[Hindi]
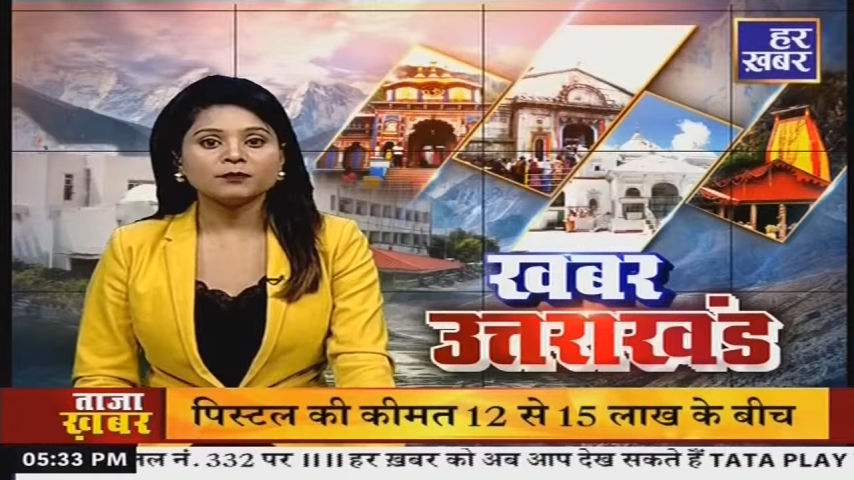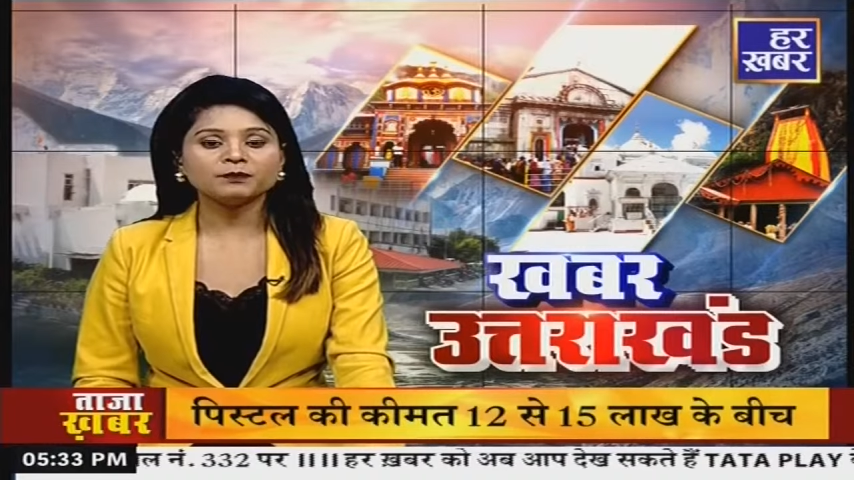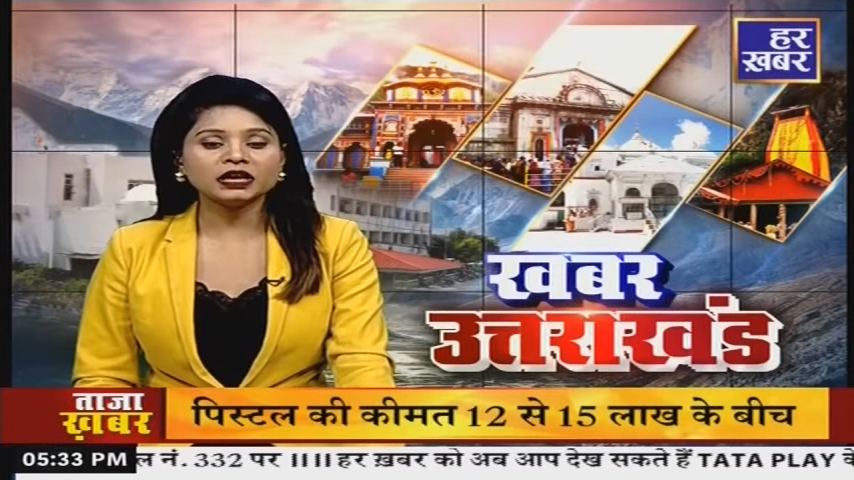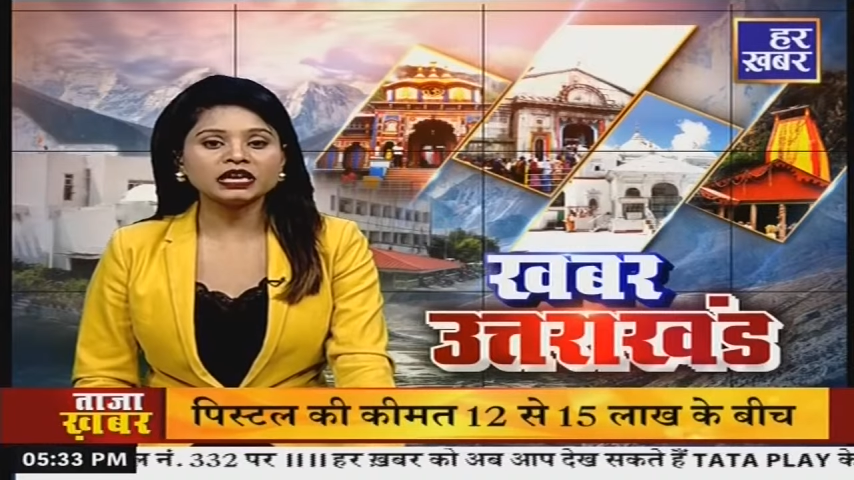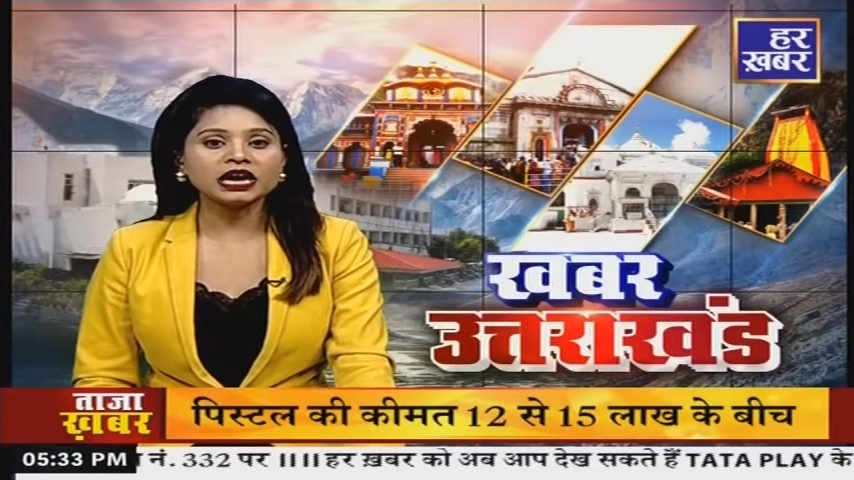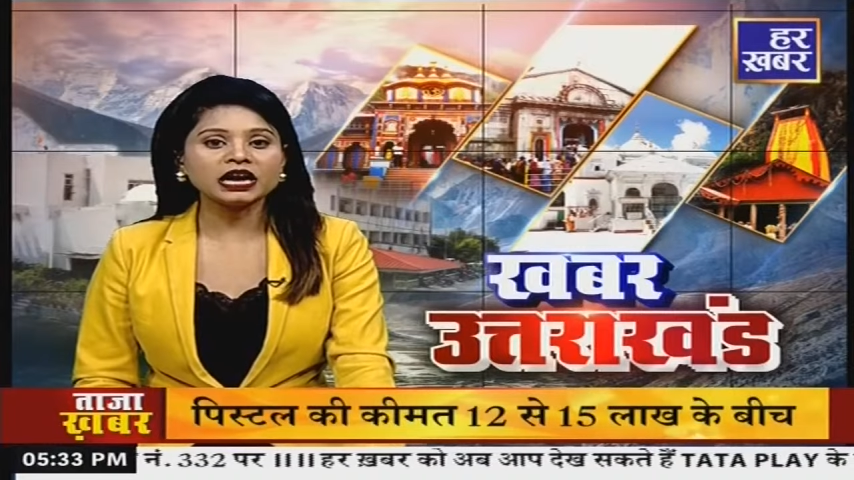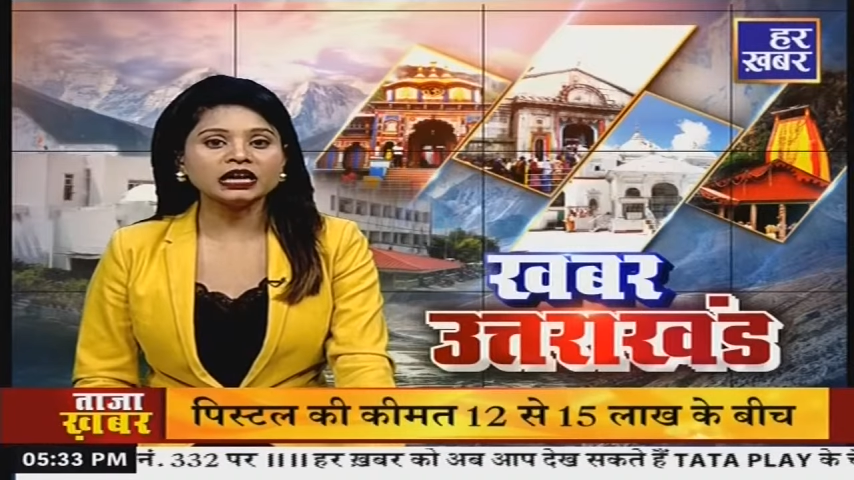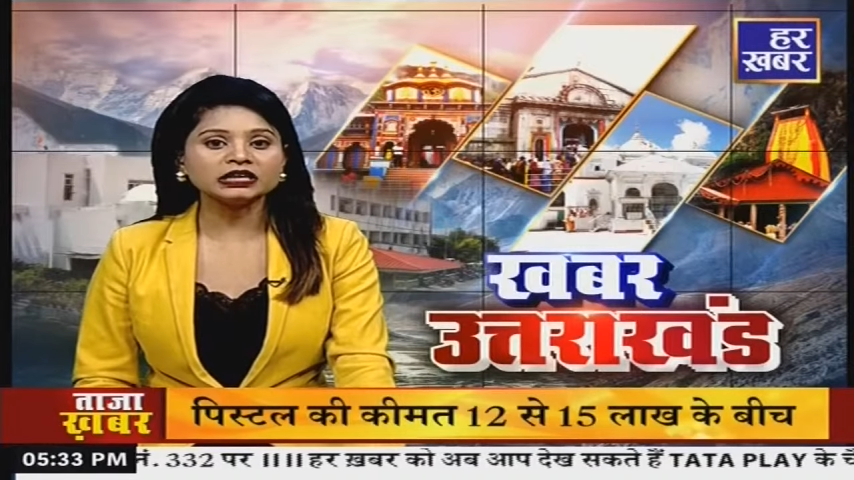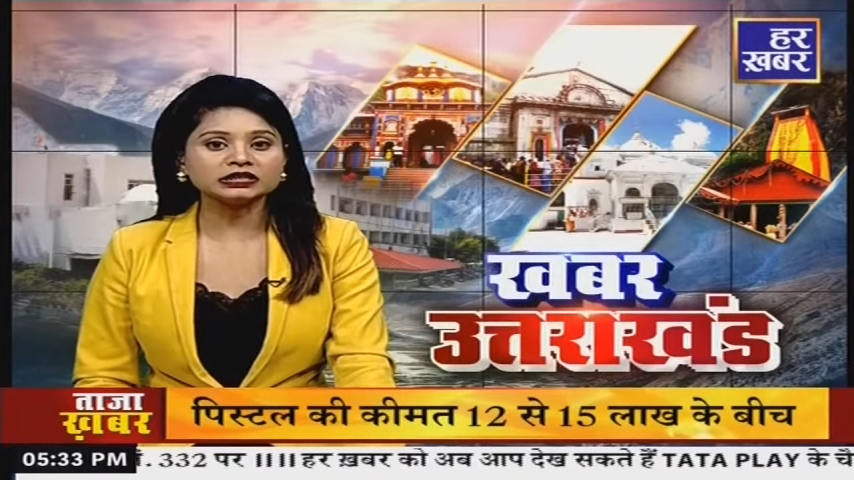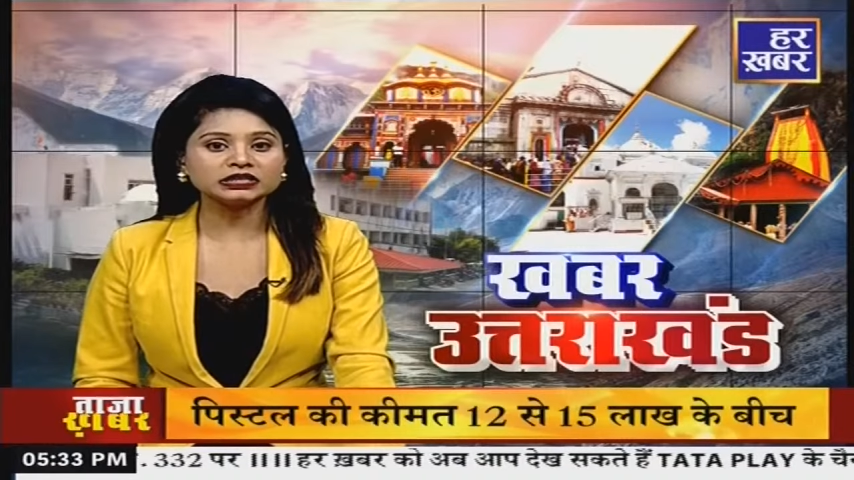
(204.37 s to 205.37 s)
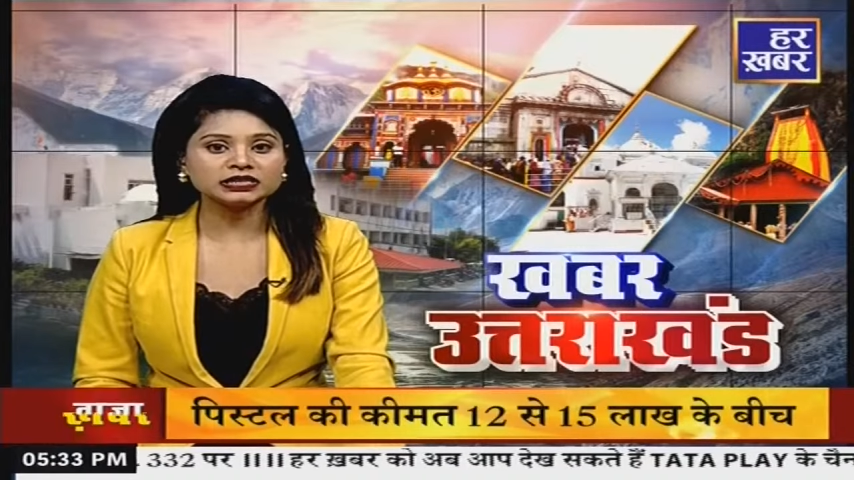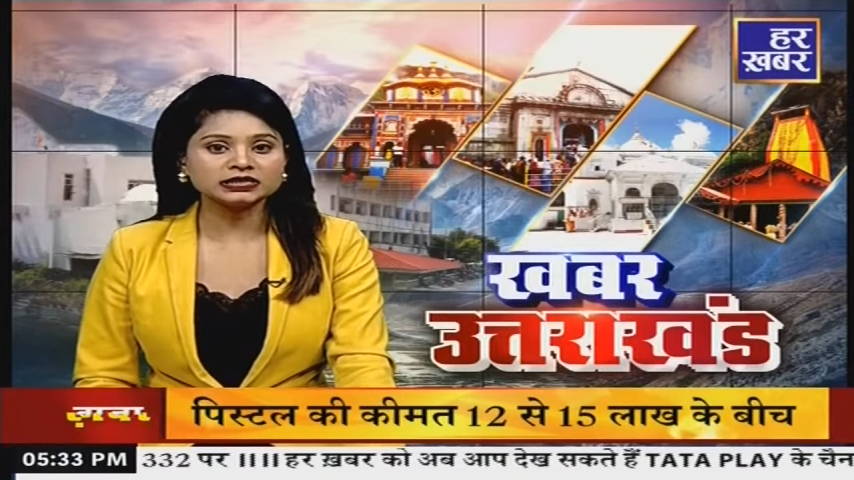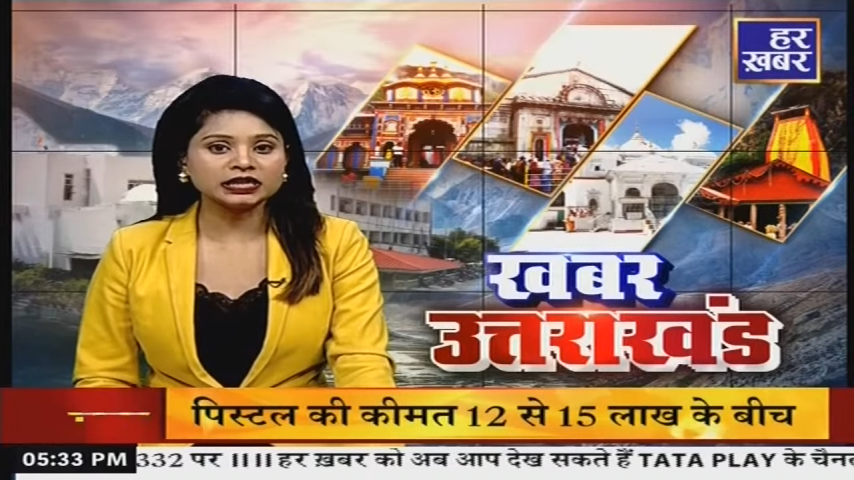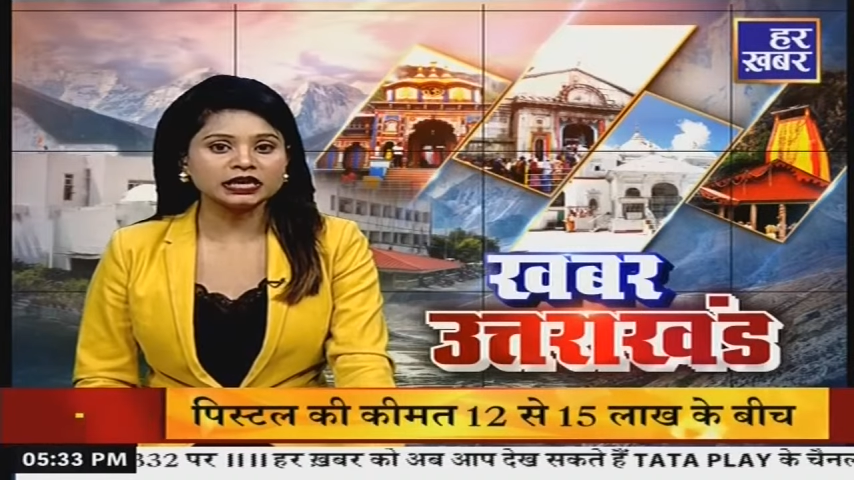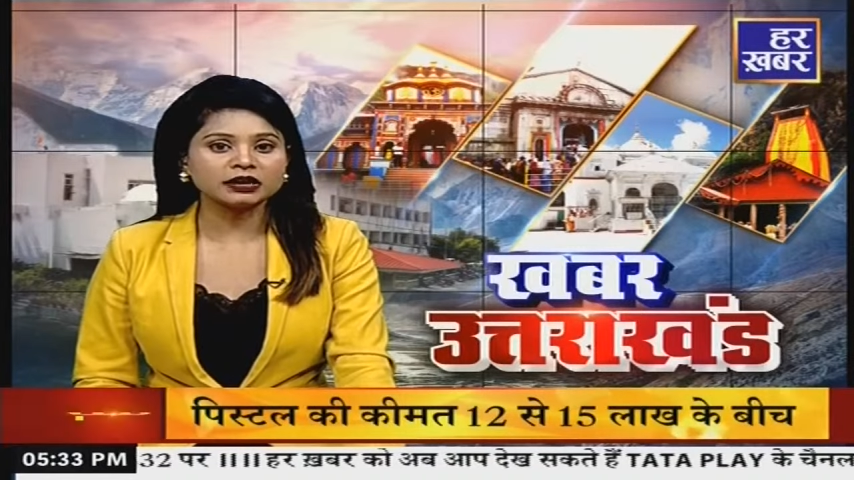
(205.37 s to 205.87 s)

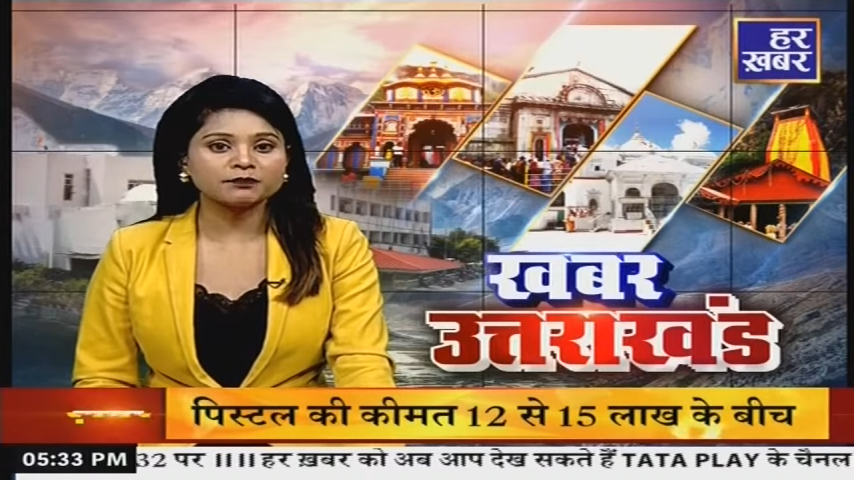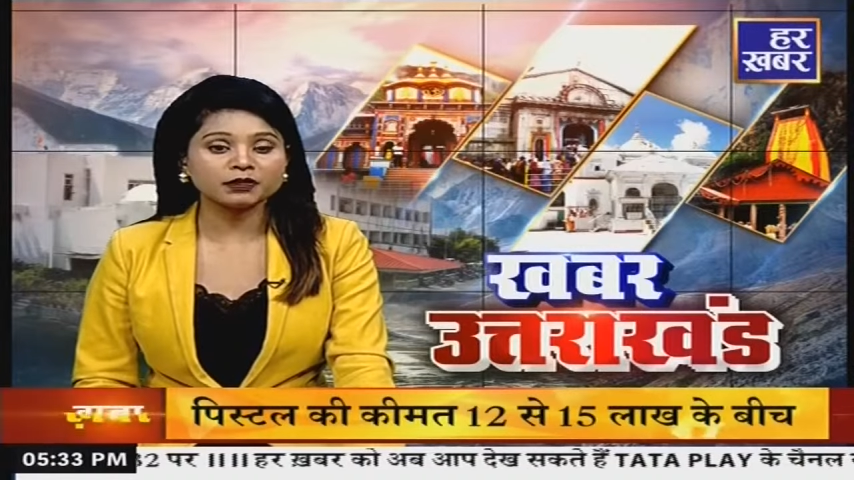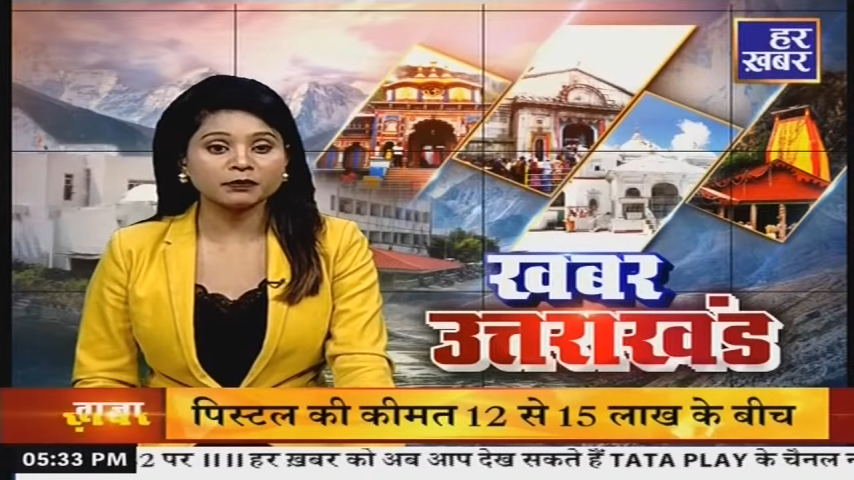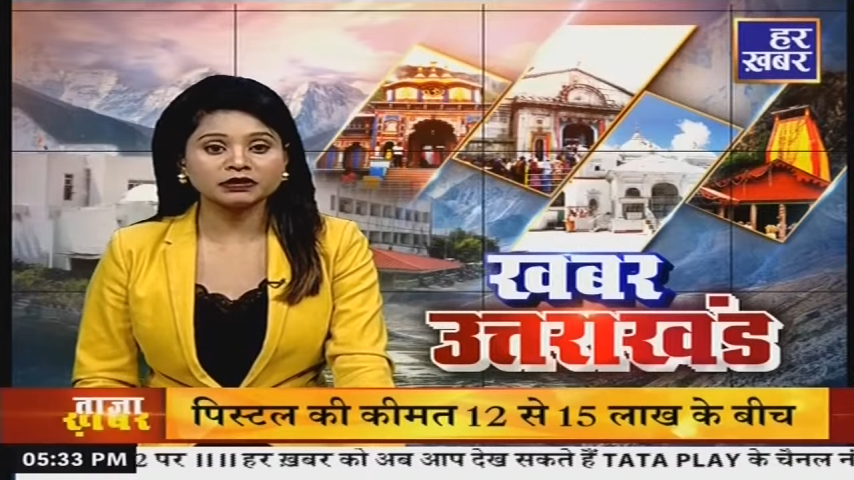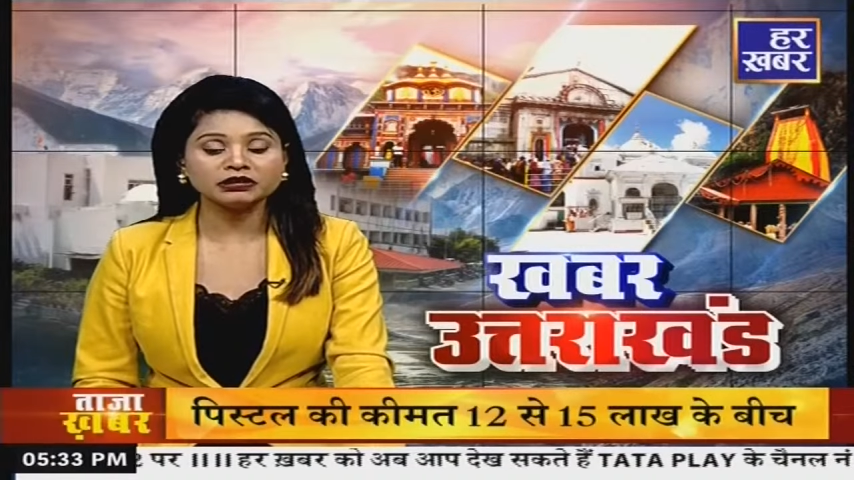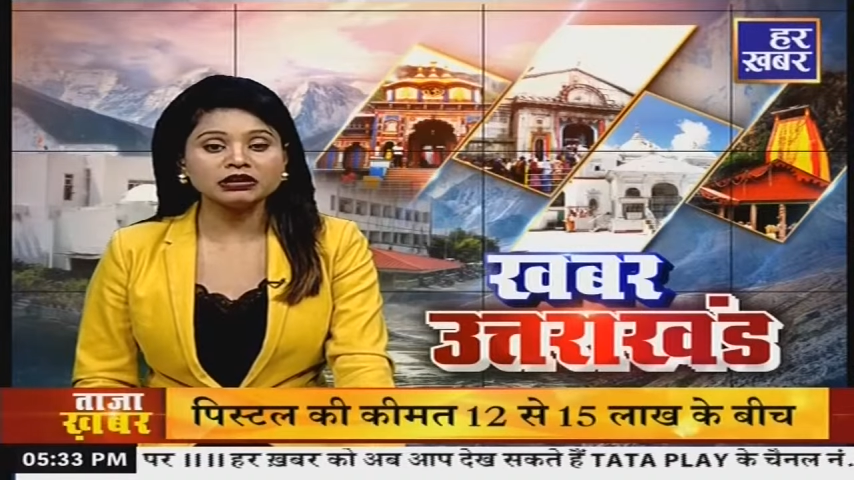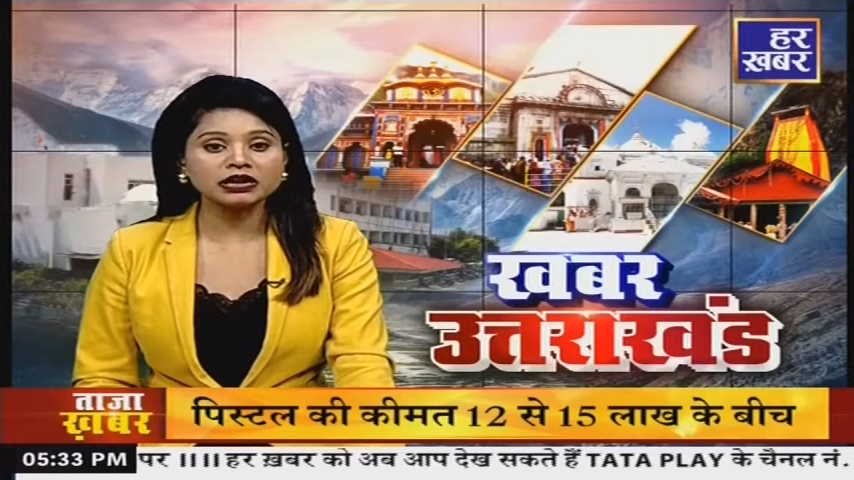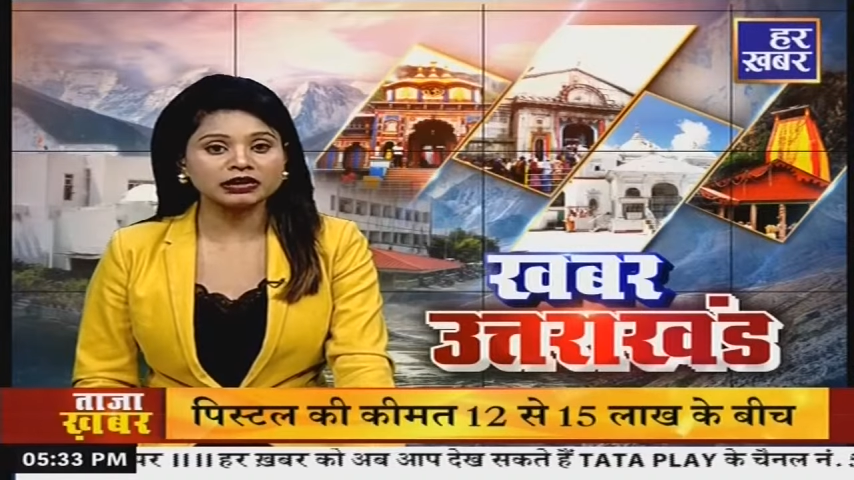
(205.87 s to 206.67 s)
बीकेटीसी प्रबंधन के